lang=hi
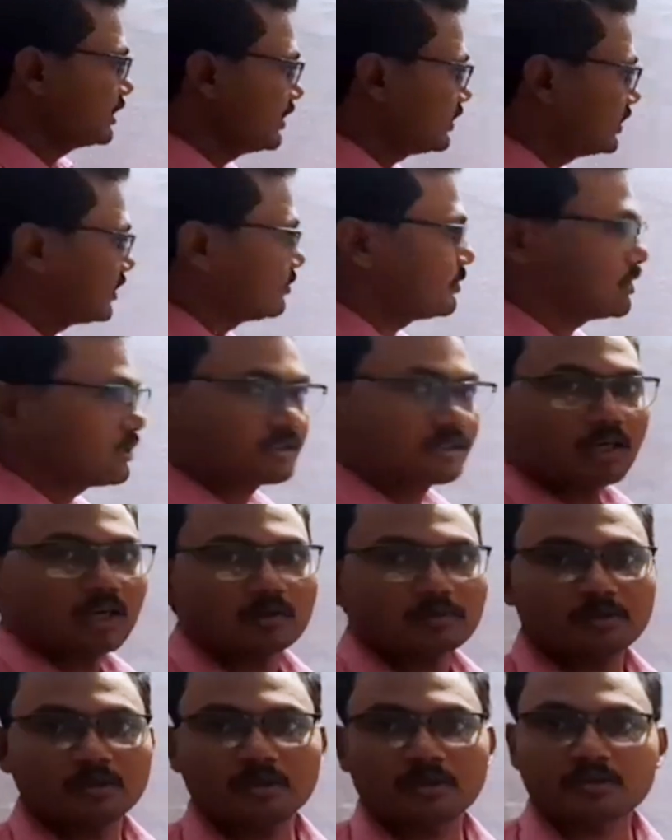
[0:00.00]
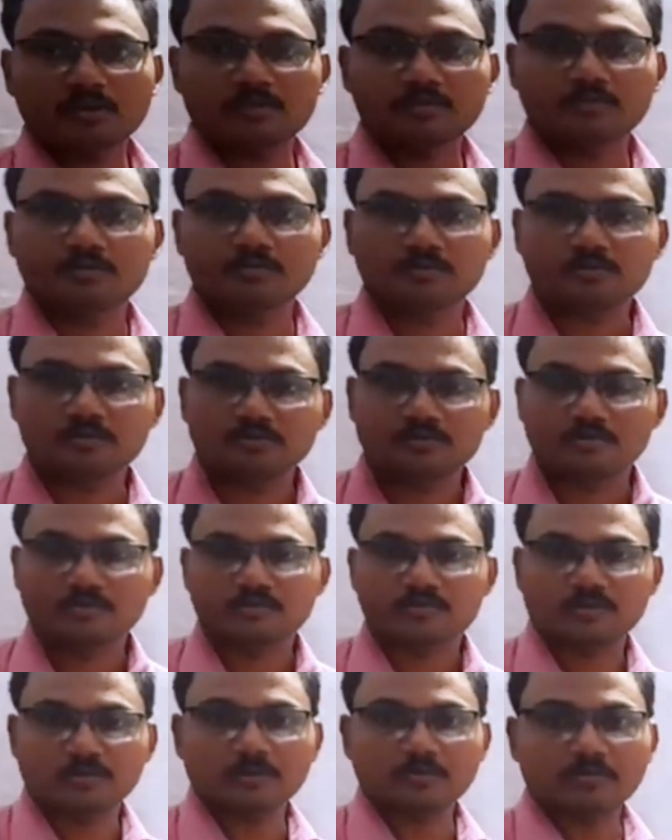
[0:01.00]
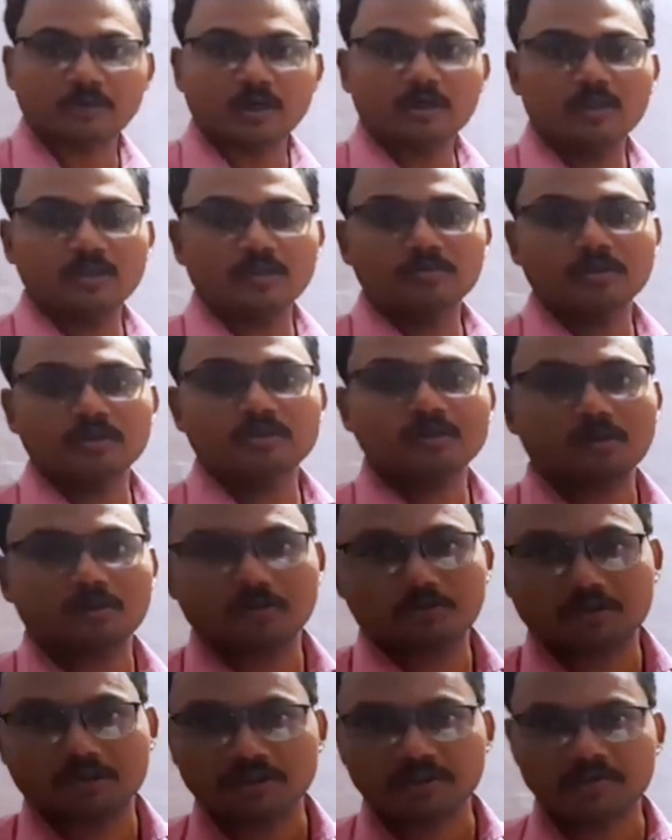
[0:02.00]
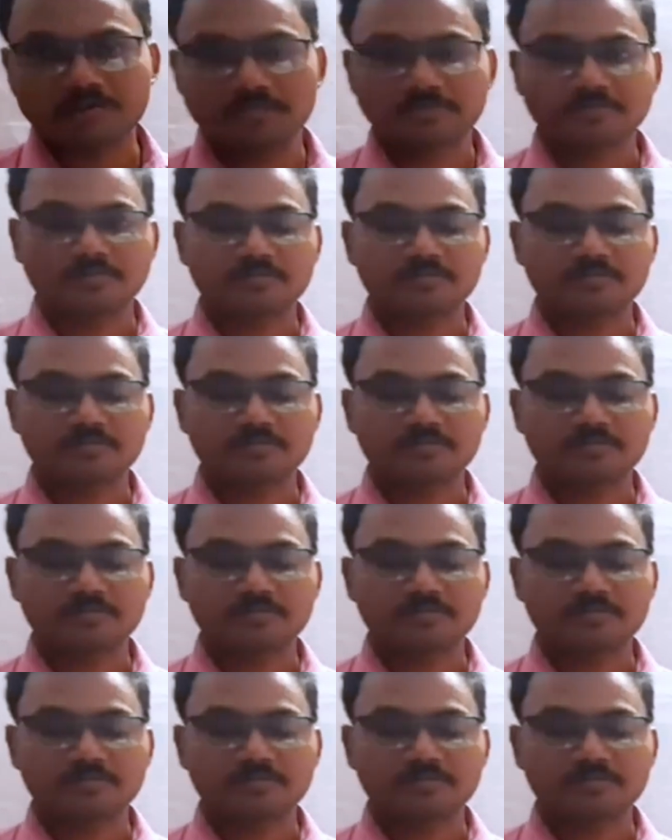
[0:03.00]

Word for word: इस क्षेत्र में साल भर संवहनीय वर्षा होती है